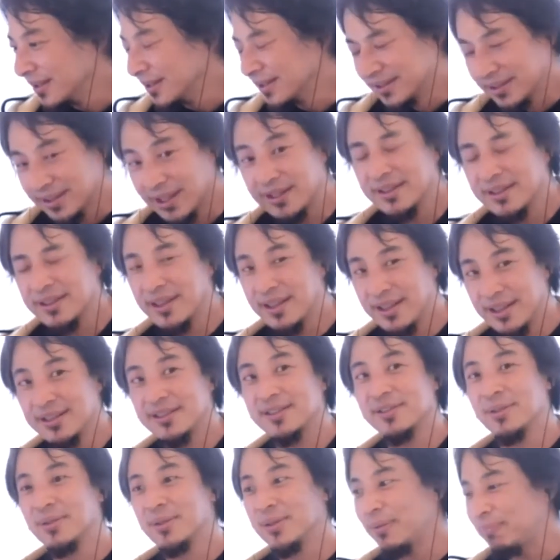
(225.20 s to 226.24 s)
なんで、
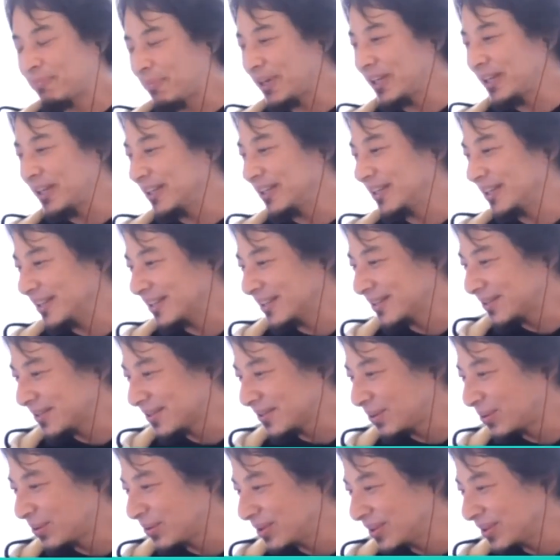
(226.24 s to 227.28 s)
その、やっぱり、
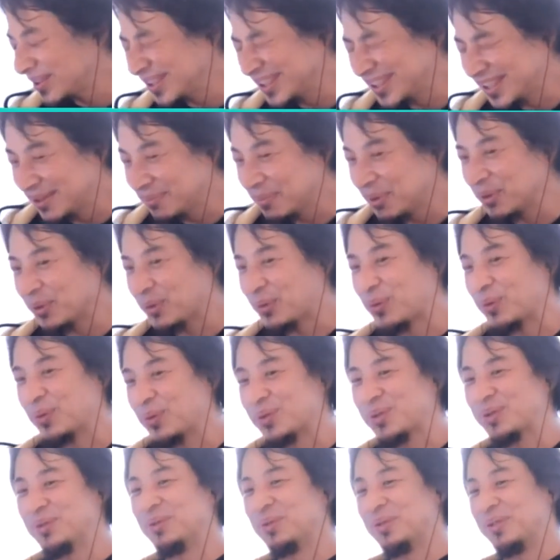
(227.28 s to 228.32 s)
生き物
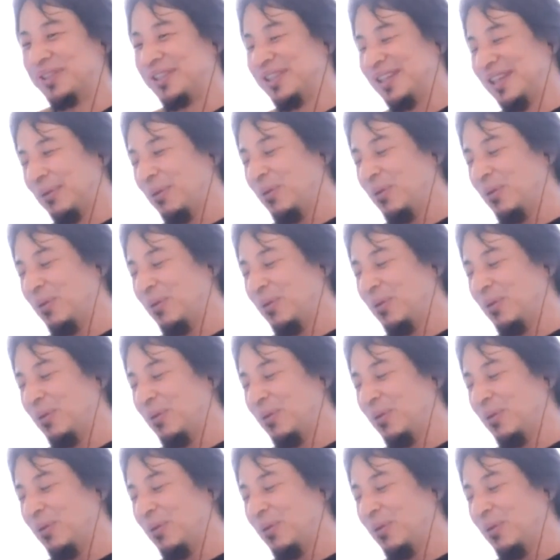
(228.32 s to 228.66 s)
殺すのって、